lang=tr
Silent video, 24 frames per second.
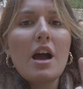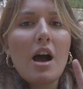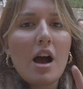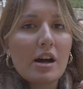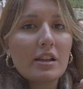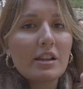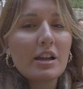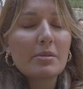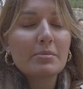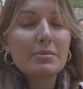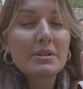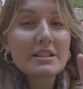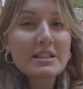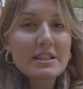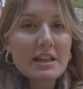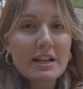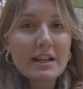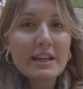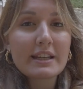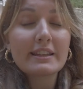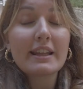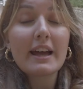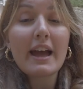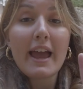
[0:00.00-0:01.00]
Alhamra
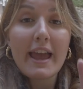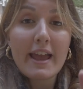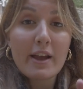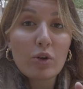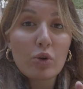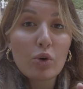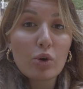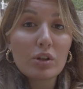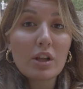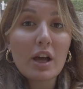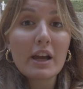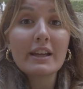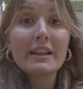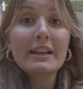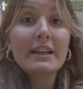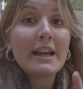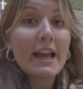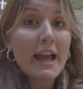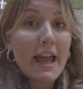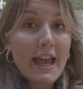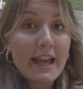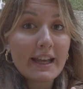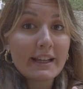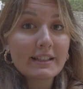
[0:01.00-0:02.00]
Sarayı'na en kolay,
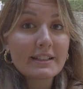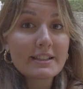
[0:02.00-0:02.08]
en